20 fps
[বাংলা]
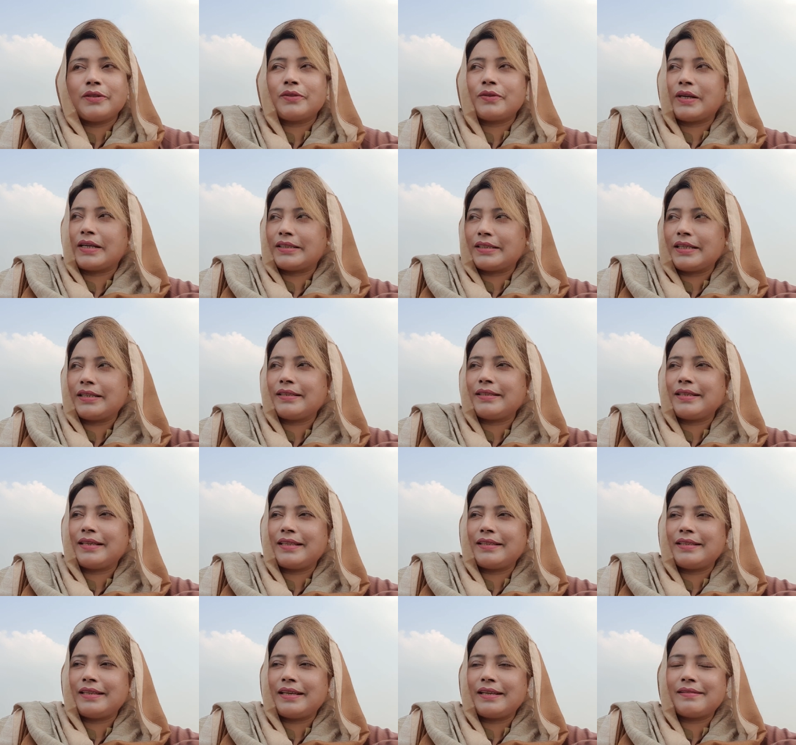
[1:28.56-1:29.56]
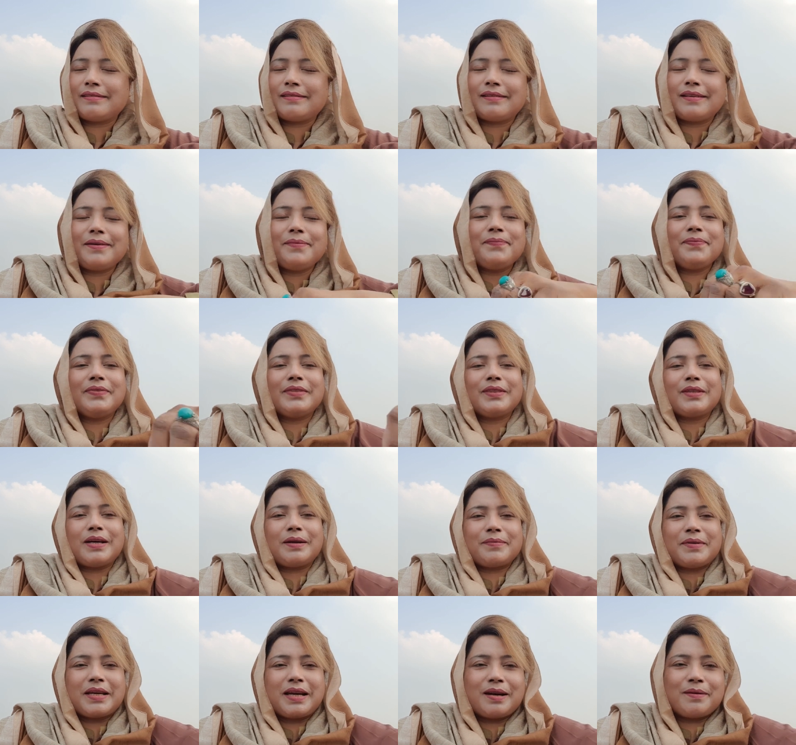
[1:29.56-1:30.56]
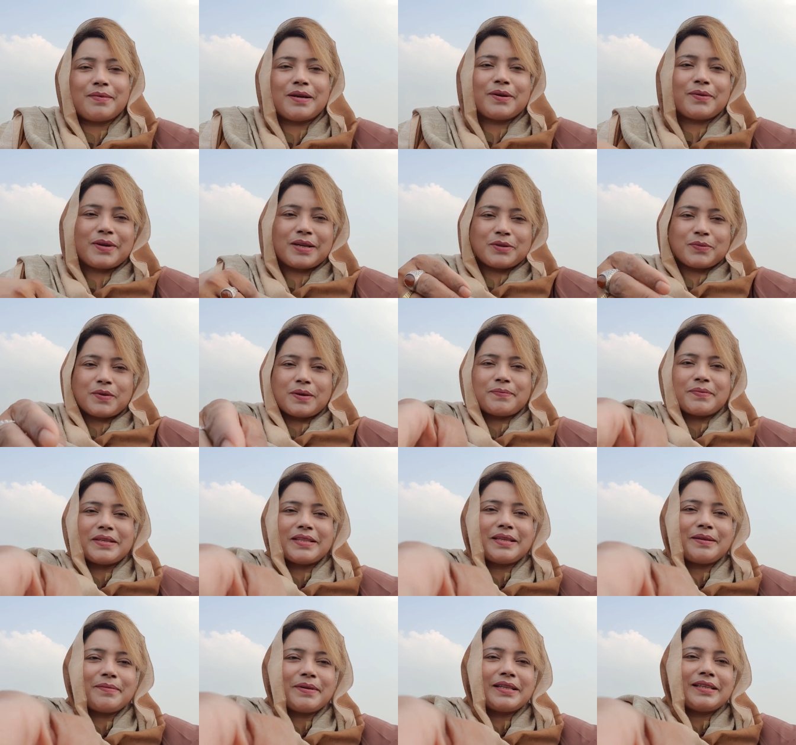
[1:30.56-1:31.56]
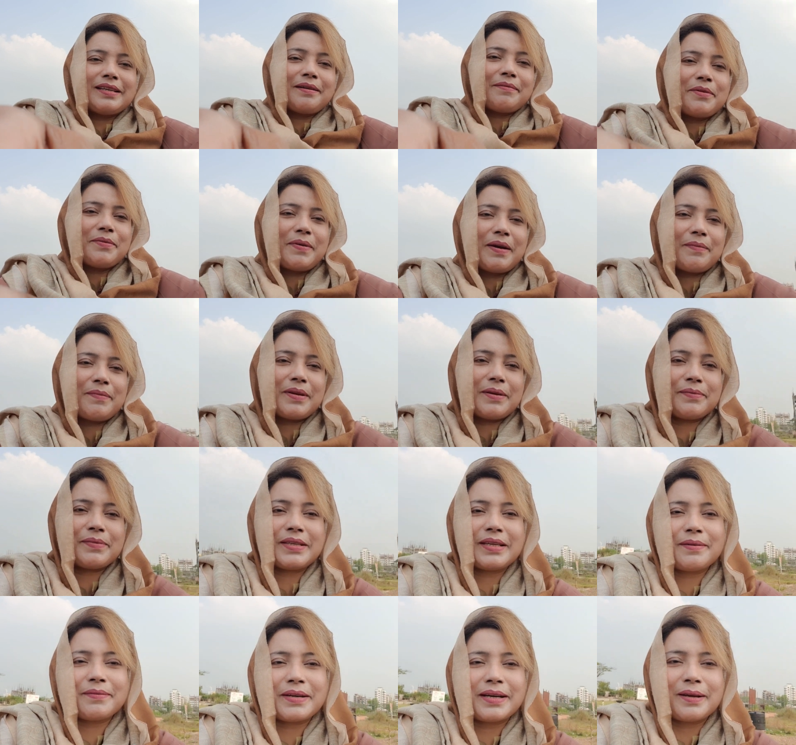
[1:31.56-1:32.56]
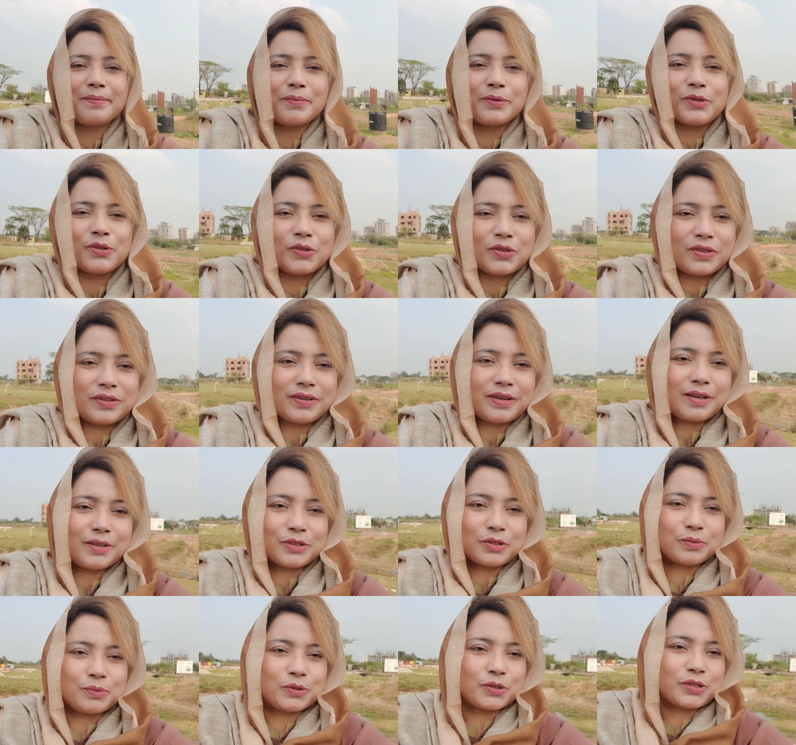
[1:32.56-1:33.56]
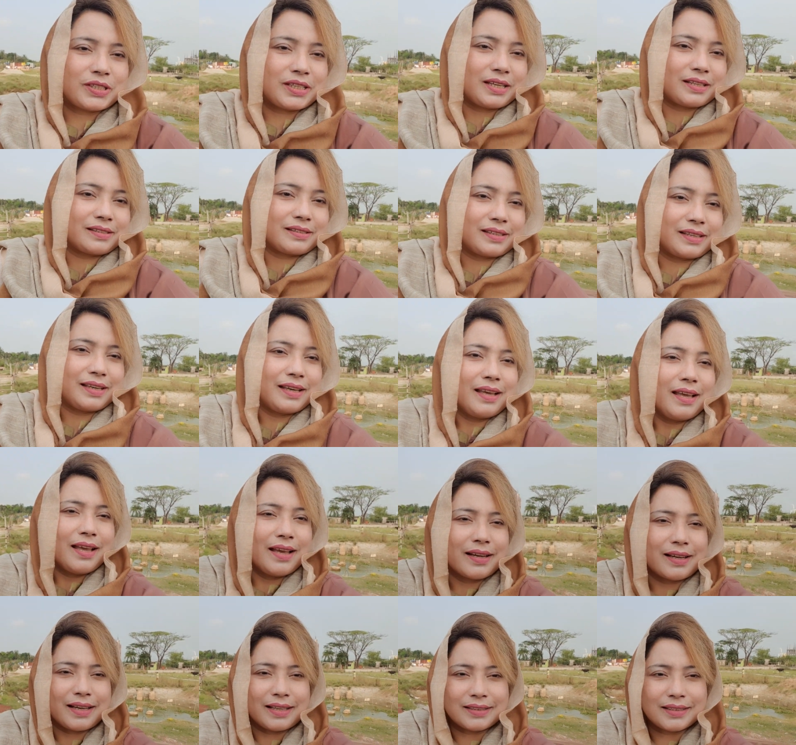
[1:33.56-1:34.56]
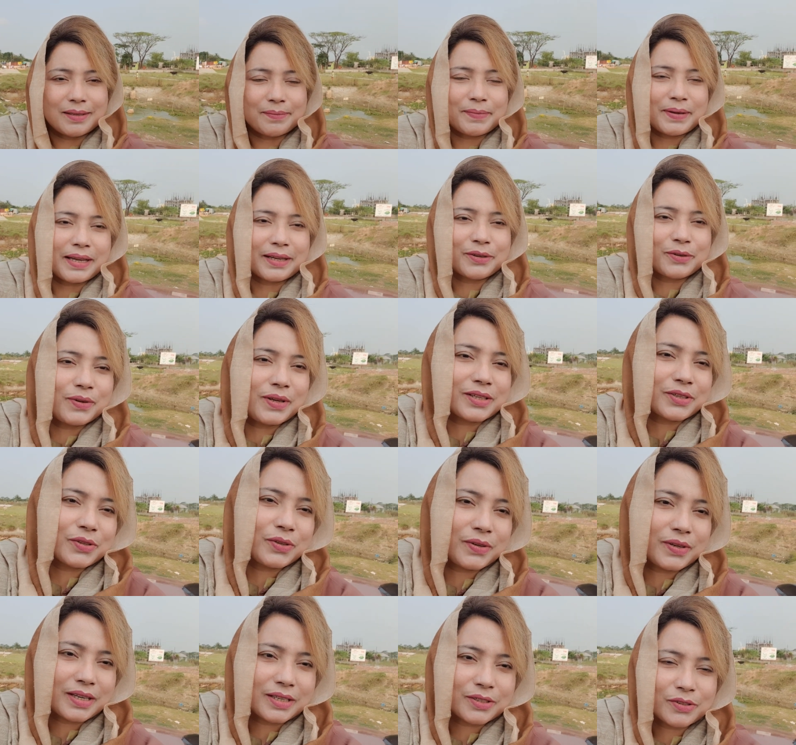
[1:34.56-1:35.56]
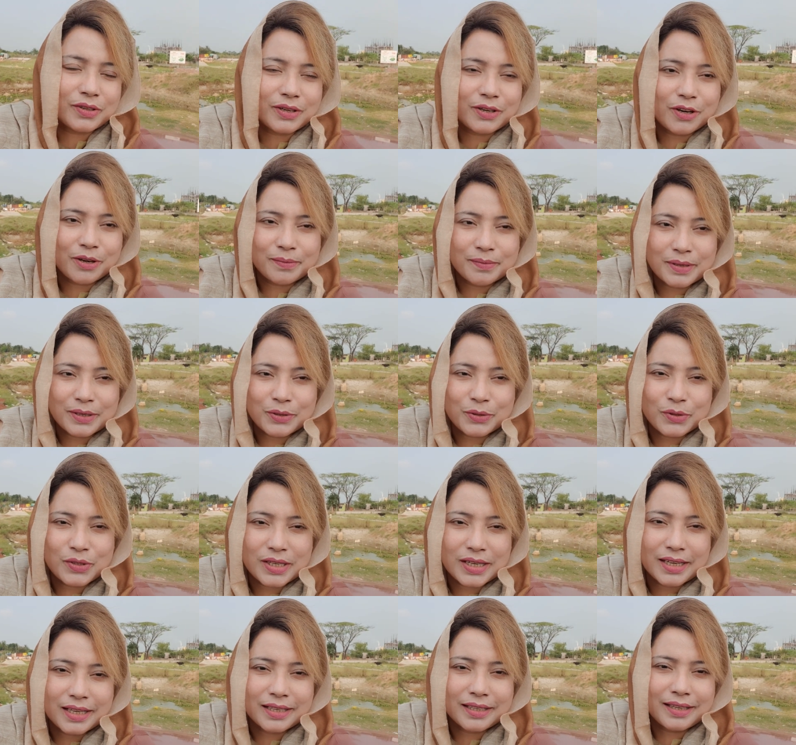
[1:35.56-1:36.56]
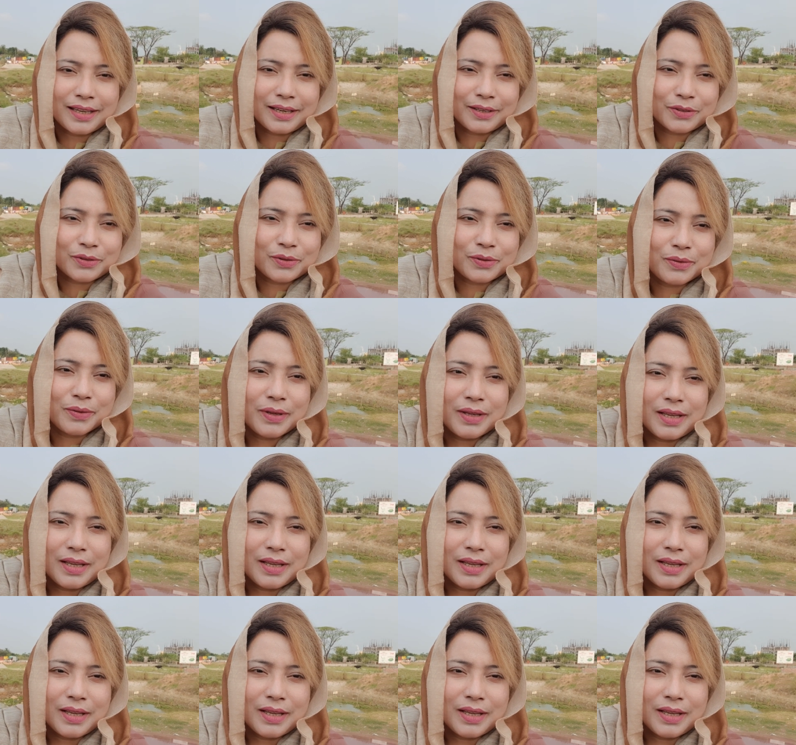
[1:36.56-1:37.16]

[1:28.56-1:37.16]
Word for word: তো আজান দিয়ে দিয়েছে তা আমি আবারও আসবো আপনাদের মাঝে আমি ভাবলাম যে আমার আপনজনরা হয়তো বসে আছে কান্তাপা এখনও আসলো না আসলে রোজা রেখে একটু